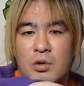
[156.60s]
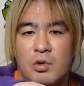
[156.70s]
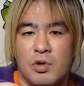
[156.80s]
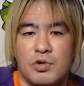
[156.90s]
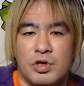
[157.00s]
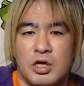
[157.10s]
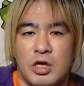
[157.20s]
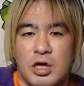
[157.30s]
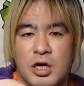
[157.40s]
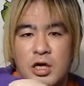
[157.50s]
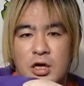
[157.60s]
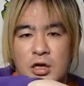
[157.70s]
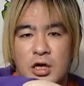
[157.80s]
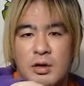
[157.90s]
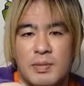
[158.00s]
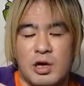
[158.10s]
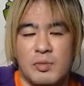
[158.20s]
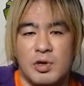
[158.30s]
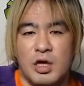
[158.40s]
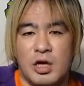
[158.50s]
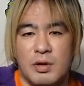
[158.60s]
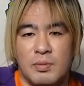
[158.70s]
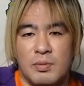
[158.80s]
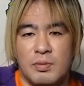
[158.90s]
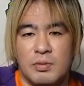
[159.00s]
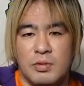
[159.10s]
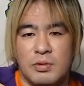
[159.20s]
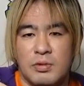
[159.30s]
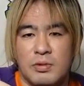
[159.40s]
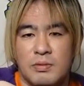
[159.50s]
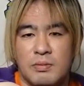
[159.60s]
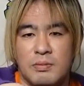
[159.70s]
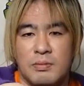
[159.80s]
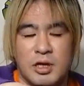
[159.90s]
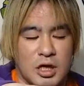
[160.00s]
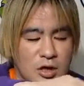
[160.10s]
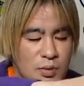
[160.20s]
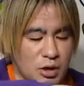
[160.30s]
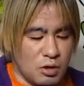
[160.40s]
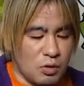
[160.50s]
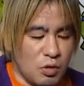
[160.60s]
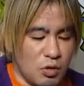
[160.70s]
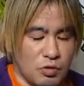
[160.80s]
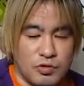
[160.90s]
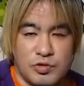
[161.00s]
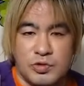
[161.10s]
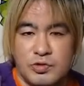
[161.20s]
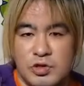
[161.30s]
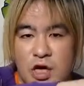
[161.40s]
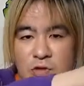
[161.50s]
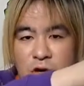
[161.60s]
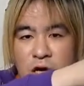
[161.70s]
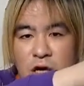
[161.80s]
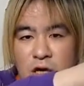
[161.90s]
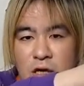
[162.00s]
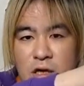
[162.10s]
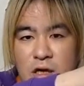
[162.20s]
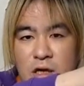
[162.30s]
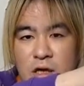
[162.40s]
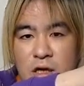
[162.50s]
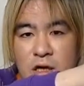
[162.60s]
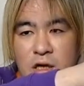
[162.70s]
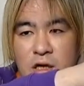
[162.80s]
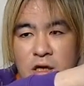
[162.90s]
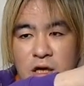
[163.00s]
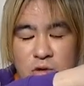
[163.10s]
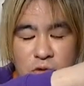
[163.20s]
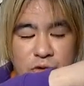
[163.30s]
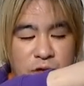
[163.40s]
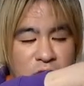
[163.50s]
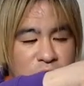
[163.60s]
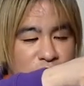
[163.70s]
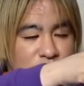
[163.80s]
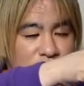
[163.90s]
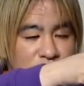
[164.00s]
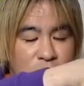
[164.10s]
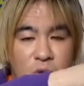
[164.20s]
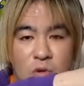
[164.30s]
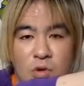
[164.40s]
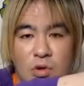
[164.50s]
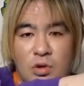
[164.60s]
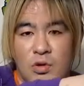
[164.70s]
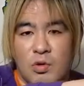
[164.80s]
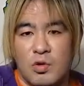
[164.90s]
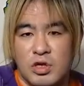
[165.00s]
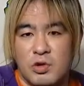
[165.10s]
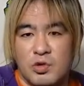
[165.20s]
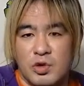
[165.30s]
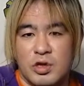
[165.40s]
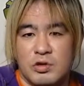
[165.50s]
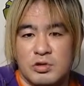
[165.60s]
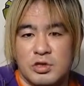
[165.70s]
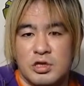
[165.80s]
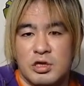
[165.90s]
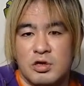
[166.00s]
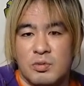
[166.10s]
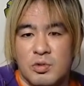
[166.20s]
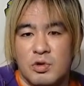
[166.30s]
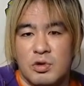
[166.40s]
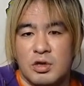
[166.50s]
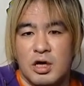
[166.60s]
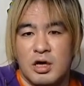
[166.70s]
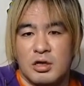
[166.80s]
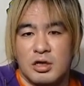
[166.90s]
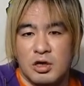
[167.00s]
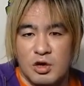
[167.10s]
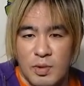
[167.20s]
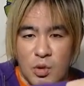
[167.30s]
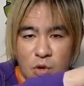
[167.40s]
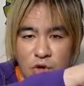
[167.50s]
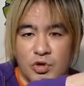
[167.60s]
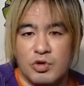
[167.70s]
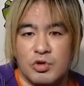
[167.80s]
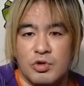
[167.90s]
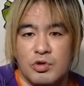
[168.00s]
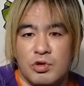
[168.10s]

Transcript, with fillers: こういうふうに、なんか番組でまあ例えばこう普段は何ともないこうお茶を飲んでるんですけれども、なんか例えばこういう